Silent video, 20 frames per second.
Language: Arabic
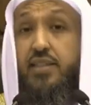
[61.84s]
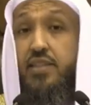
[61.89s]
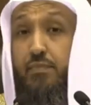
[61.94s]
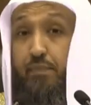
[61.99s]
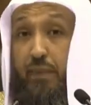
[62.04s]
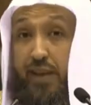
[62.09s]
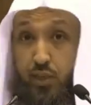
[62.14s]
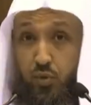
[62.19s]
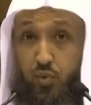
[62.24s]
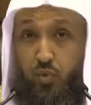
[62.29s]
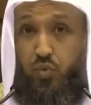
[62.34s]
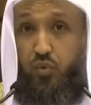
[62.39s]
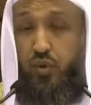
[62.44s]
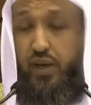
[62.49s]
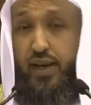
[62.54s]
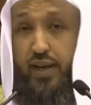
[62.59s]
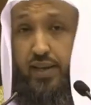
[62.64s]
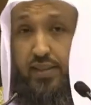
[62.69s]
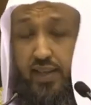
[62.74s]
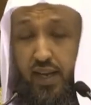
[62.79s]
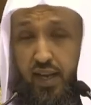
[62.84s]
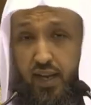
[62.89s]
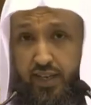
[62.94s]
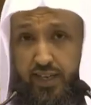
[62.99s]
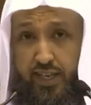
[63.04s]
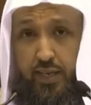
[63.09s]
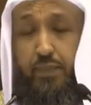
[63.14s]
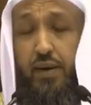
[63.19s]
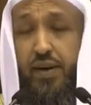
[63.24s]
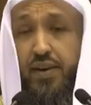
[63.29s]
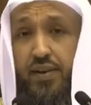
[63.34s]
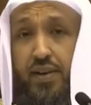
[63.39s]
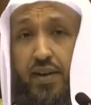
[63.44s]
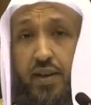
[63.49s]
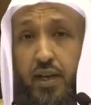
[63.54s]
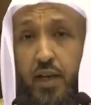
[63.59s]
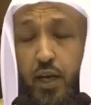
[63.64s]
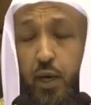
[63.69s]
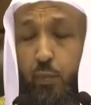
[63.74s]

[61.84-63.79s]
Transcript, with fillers: أدمنوا هذه العبارة